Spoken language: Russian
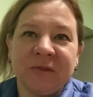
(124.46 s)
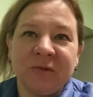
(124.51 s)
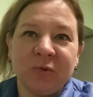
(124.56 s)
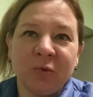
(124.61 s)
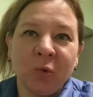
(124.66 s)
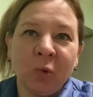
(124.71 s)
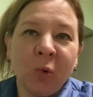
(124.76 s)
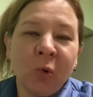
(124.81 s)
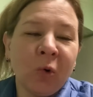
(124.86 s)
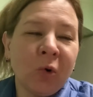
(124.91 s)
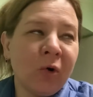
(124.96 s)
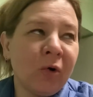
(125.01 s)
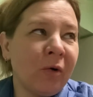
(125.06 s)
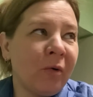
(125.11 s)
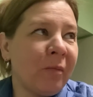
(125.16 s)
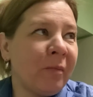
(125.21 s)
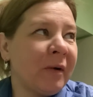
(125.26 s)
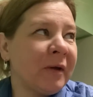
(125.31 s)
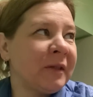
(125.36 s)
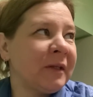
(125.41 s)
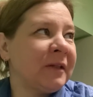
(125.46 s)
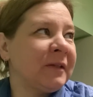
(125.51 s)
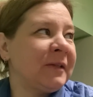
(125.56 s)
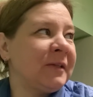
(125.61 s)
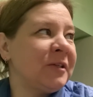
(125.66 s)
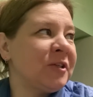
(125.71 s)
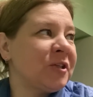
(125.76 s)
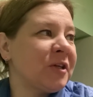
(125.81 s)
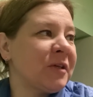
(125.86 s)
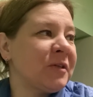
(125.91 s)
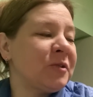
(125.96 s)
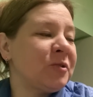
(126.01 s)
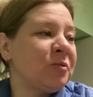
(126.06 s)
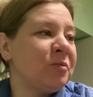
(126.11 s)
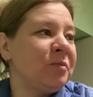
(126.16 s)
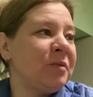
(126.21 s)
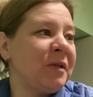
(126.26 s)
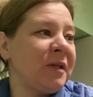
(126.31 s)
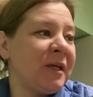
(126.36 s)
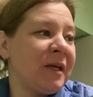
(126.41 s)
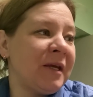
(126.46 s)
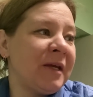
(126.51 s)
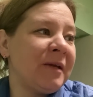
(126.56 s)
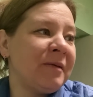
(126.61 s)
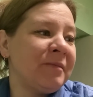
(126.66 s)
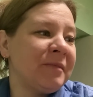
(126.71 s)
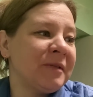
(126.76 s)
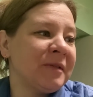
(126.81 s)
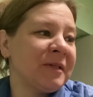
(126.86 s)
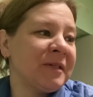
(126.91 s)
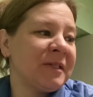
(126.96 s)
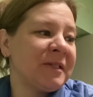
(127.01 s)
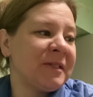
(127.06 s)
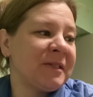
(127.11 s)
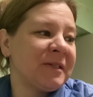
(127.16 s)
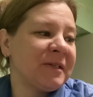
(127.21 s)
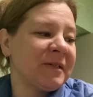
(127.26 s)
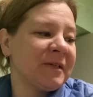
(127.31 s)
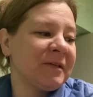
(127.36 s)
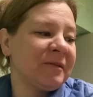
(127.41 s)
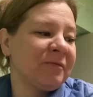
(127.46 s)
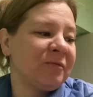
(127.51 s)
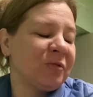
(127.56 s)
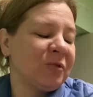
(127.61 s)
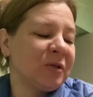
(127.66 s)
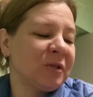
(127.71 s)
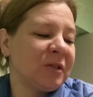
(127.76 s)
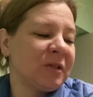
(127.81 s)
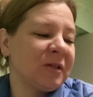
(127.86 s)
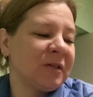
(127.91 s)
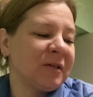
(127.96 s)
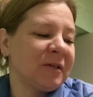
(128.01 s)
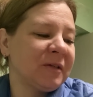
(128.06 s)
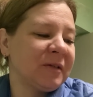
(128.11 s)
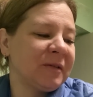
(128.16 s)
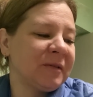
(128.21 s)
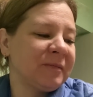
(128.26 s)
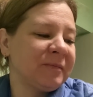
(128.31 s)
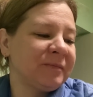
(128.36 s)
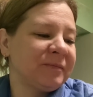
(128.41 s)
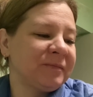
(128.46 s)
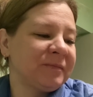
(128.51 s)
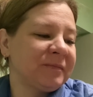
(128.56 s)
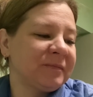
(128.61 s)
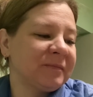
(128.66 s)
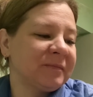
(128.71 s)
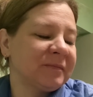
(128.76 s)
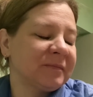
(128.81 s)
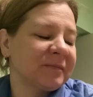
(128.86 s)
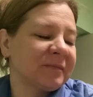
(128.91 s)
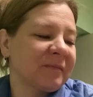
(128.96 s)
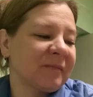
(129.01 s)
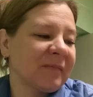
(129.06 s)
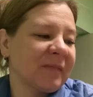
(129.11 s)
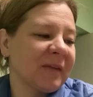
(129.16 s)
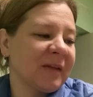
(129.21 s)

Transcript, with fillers: дома, надо лежать всю беременность, э, вот, э,